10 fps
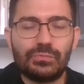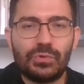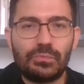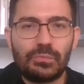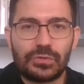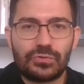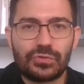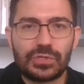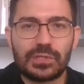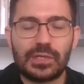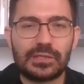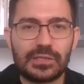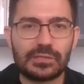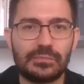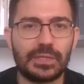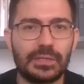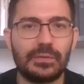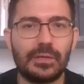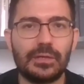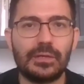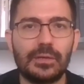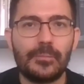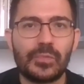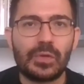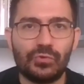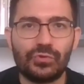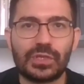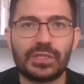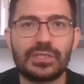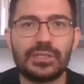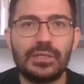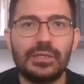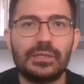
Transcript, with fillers: Bu bölümler çokça tartışılmaya e, muhtaç.